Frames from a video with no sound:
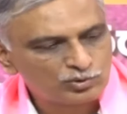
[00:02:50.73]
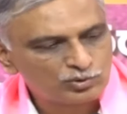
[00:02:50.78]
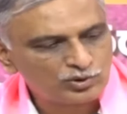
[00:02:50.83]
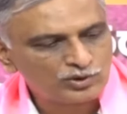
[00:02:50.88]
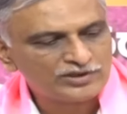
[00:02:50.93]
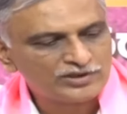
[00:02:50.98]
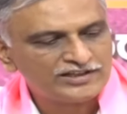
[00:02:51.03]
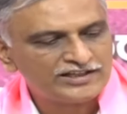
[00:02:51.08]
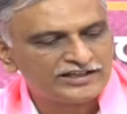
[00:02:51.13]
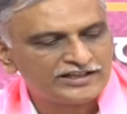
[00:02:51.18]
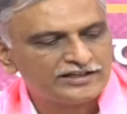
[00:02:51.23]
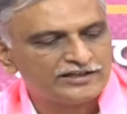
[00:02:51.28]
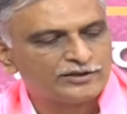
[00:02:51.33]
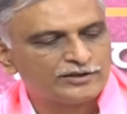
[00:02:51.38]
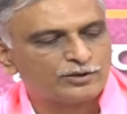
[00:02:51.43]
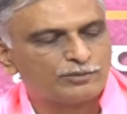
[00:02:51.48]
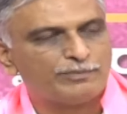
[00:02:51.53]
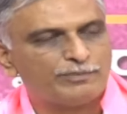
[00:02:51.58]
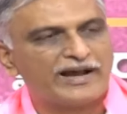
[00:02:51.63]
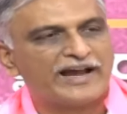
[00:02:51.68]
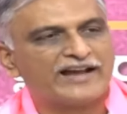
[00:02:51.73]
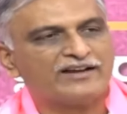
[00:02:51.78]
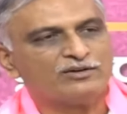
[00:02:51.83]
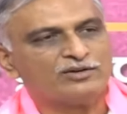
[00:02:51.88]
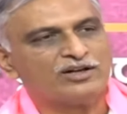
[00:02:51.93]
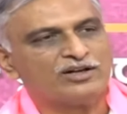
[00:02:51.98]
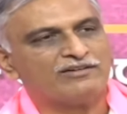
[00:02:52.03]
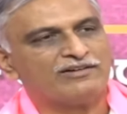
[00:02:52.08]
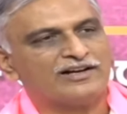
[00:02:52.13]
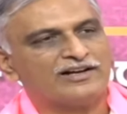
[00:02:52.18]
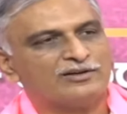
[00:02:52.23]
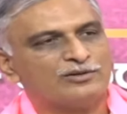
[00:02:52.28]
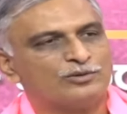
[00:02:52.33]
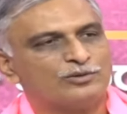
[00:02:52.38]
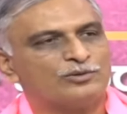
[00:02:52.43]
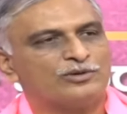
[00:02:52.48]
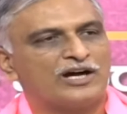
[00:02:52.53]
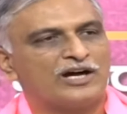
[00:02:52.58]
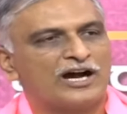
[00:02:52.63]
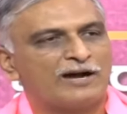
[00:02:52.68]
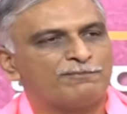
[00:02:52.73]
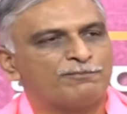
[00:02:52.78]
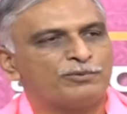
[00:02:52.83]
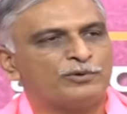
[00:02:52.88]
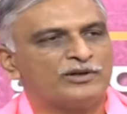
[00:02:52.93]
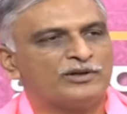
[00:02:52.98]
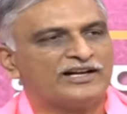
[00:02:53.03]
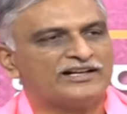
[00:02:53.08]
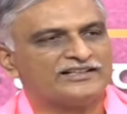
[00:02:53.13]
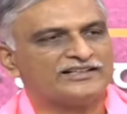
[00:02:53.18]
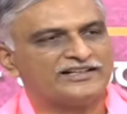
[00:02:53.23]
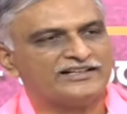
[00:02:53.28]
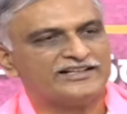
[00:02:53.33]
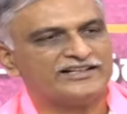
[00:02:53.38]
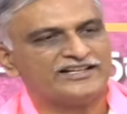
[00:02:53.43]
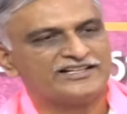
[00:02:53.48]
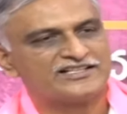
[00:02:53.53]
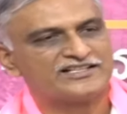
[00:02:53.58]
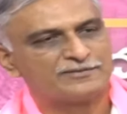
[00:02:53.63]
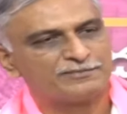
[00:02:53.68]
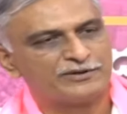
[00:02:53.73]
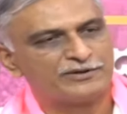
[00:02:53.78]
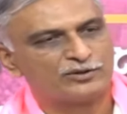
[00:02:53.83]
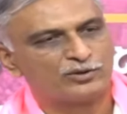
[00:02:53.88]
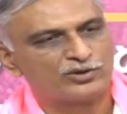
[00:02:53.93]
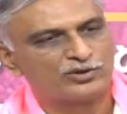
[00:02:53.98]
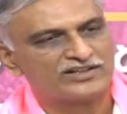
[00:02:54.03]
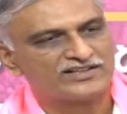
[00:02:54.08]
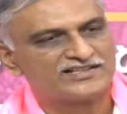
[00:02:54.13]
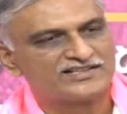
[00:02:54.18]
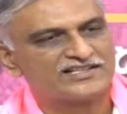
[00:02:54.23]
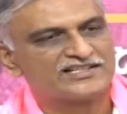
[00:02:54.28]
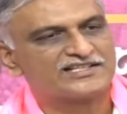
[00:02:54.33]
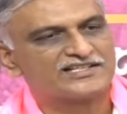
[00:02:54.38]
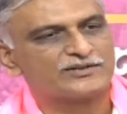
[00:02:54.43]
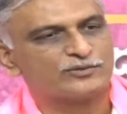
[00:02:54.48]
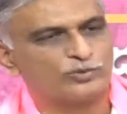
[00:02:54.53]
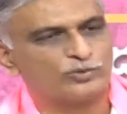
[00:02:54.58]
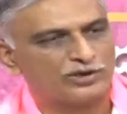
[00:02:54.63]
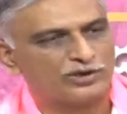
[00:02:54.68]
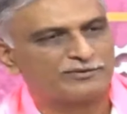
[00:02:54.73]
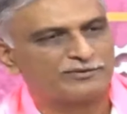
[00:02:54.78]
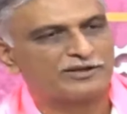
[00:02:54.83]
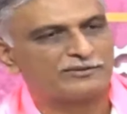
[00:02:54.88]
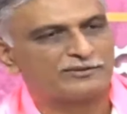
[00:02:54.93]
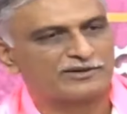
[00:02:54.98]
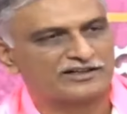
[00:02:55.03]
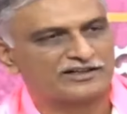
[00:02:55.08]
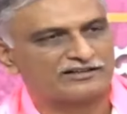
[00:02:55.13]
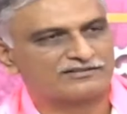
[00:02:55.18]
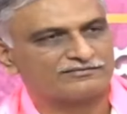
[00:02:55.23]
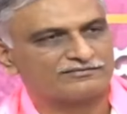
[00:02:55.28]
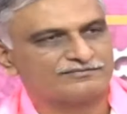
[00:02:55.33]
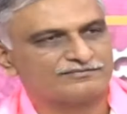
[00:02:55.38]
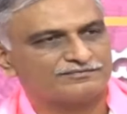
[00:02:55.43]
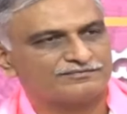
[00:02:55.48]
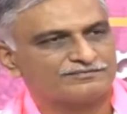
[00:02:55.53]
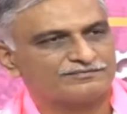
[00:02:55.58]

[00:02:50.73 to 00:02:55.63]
మూడోది ఇగో బ్యాంకుల వాళ్ళు అప్పులు కట్టండి అని చెప్పి నోటీసులు ఇచ్చి ఊర్ల మీద పడ్డారు